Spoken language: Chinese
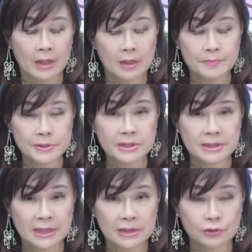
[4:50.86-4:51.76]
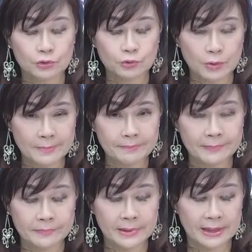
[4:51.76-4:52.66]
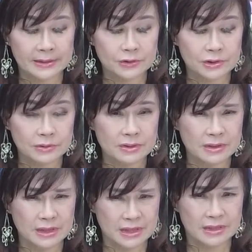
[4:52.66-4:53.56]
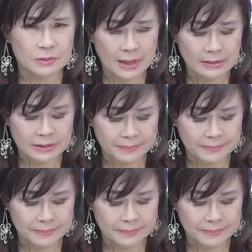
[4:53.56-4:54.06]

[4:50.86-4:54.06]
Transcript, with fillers: 而不是呢专呃就是一直都靠